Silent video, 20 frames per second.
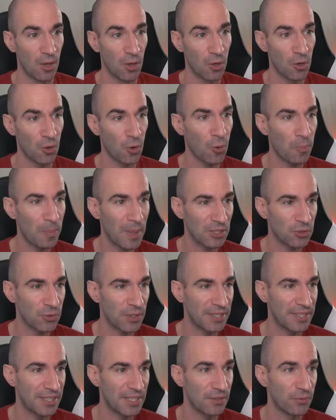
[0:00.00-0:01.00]
Euh, on part
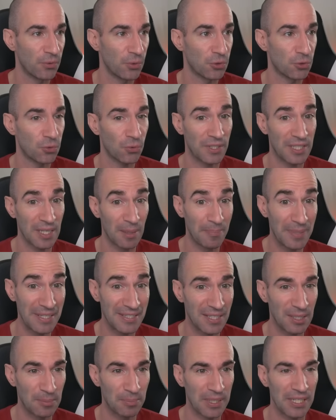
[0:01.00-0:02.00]
sur un kit évolution qui a
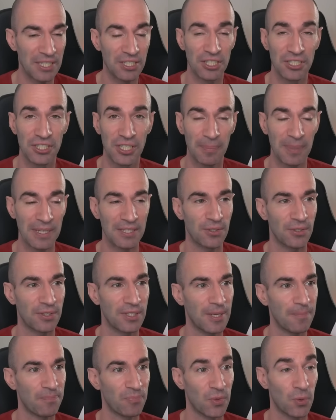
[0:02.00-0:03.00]
baissé de prix, j'ai déjà
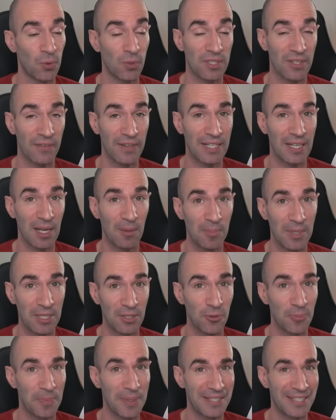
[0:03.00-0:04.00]
présenté. Donc ça va être la
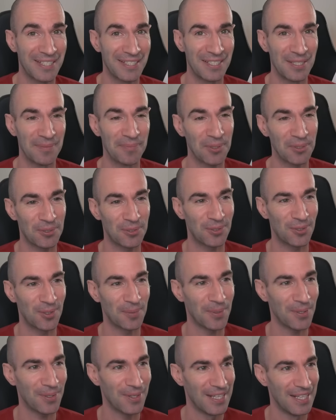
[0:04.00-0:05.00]
base du PC de dimanche
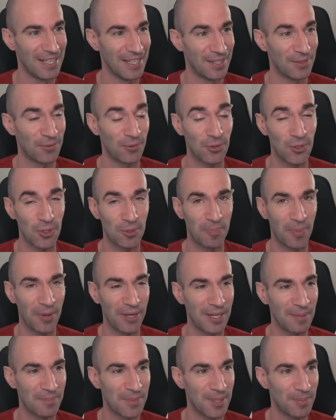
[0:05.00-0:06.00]
justement. Donc je
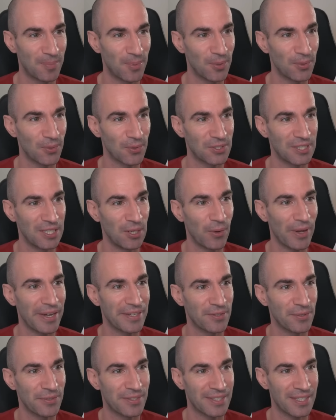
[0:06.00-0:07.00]
spoil un petit peu, donc c'est
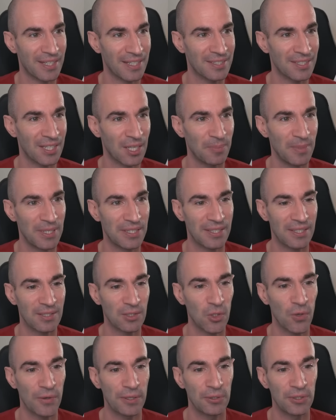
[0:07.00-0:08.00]
l'Horizon 5
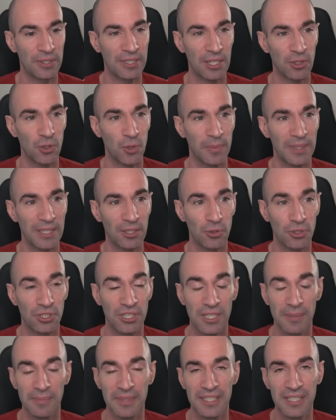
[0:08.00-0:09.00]
5500 avec une carte mère de
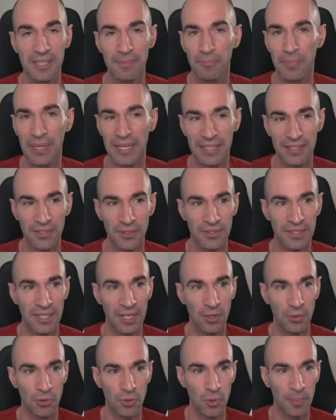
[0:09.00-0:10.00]
chez MSI,
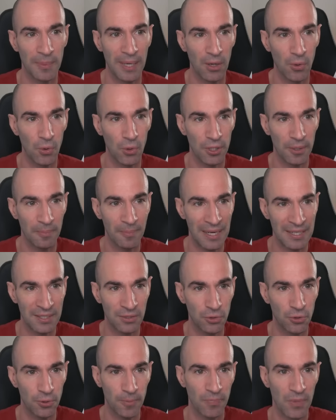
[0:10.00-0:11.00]
P450 Tomahawk
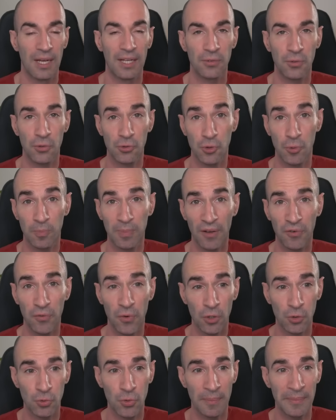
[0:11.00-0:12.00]
Max 2. Attention
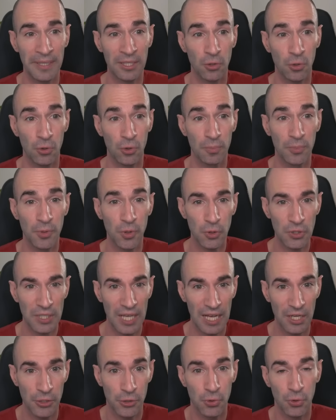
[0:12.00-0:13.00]
parfois on doit mettre le BIOS
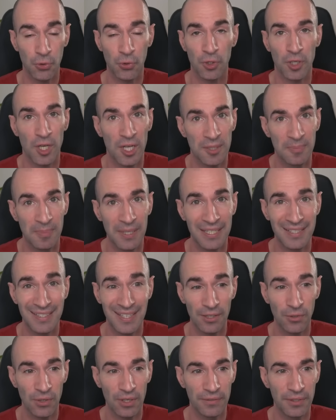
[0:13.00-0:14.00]
à jour, donc j'explique
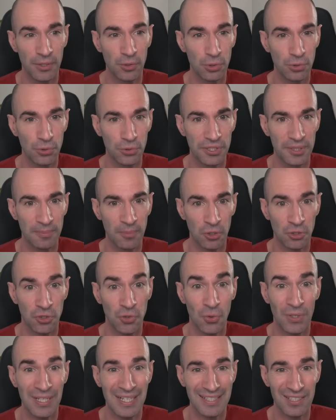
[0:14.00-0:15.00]
ça dans la vidéo de
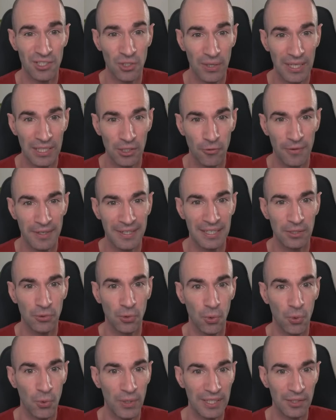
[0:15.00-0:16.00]
dimanche. Donc là
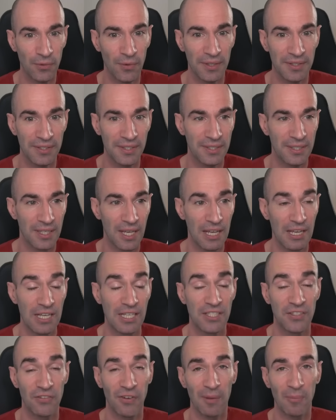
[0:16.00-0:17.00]
184,90€,
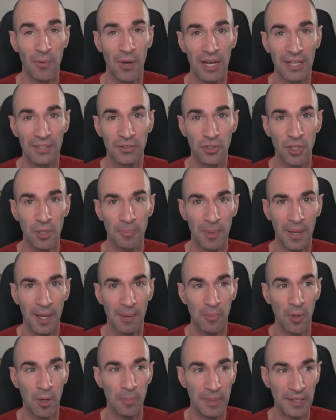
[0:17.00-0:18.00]
c'est vraiment un top
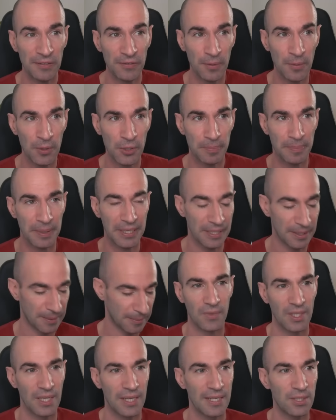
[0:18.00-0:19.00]
rapport performance-prix
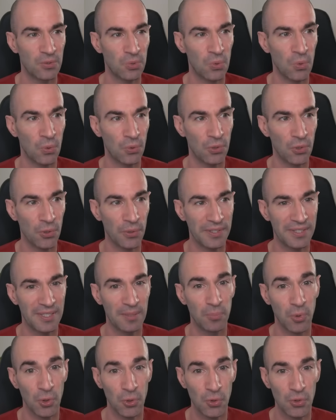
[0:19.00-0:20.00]
et son concurrent
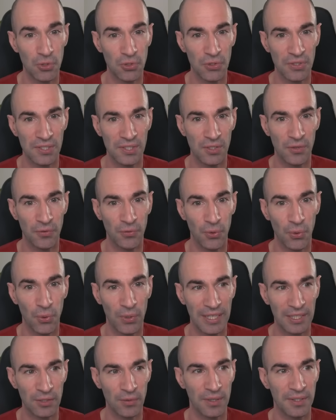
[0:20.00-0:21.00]
ici pour
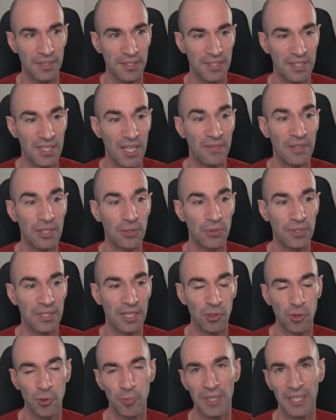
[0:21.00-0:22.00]
219,90€ avec une
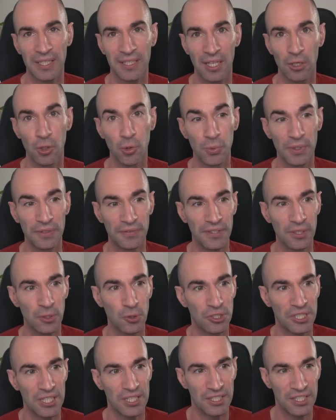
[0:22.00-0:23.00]
carte mère qui a le Wi-Fi
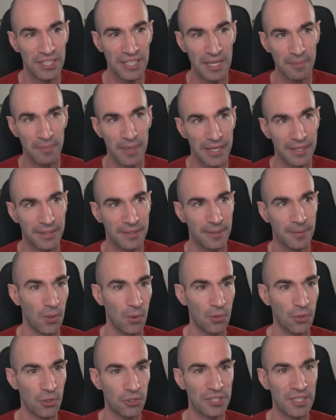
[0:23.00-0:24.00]
de chez Gigabyte.
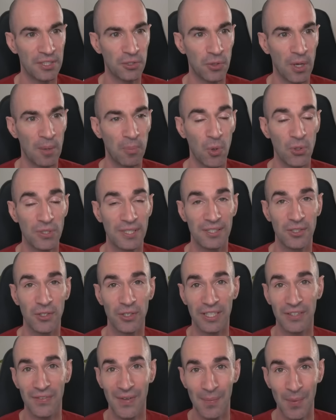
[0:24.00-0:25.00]
On enchaîne sur un
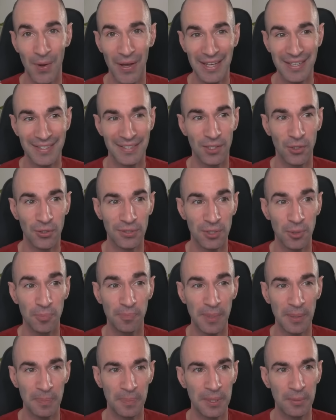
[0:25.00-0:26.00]
processeur qui est vraiment excellent, c'est
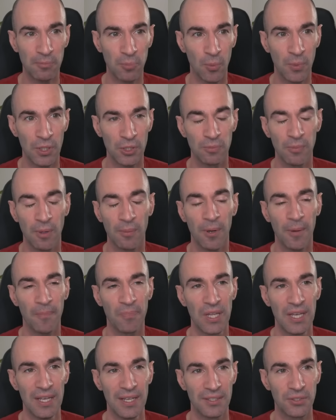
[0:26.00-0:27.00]
une pépite pour moi du moment.
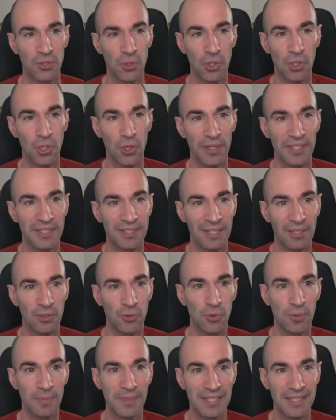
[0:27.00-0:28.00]
C'est le Core i5
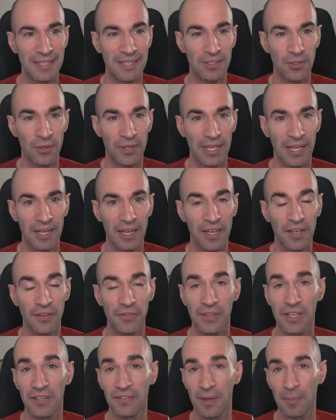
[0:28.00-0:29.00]

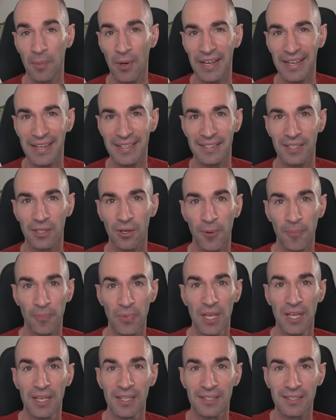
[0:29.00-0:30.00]
12600KF, il est vraiment excellent.
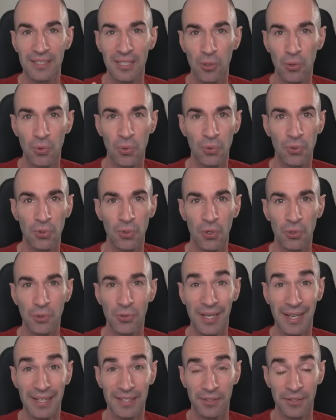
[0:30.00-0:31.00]
C'est le concurrent
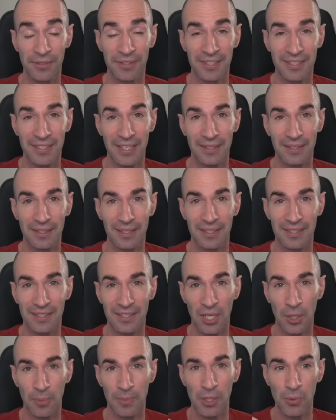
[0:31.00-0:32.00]
du Ryzen 7
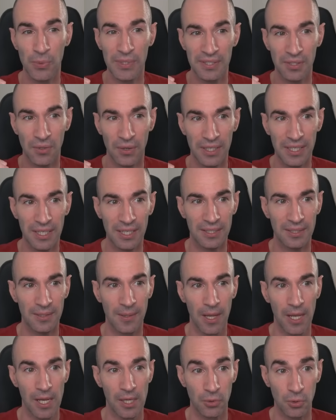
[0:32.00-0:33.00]

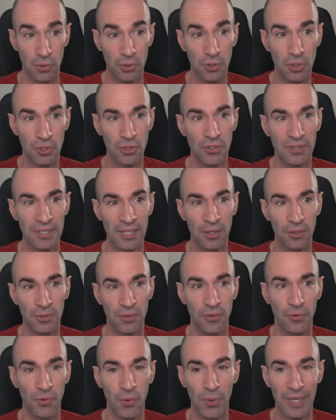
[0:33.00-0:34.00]
5800X, donc
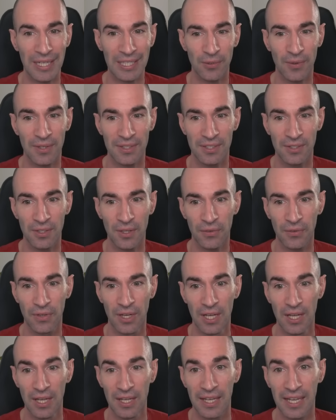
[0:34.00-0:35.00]
259,99€
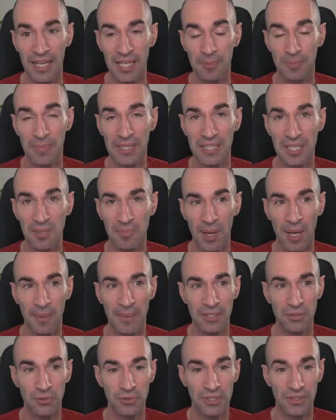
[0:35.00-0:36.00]
expédié par
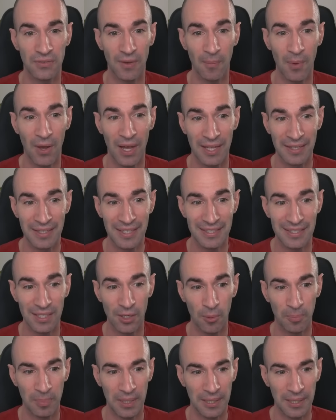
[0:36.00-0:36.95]
Amazon, c'est vraiment un excellent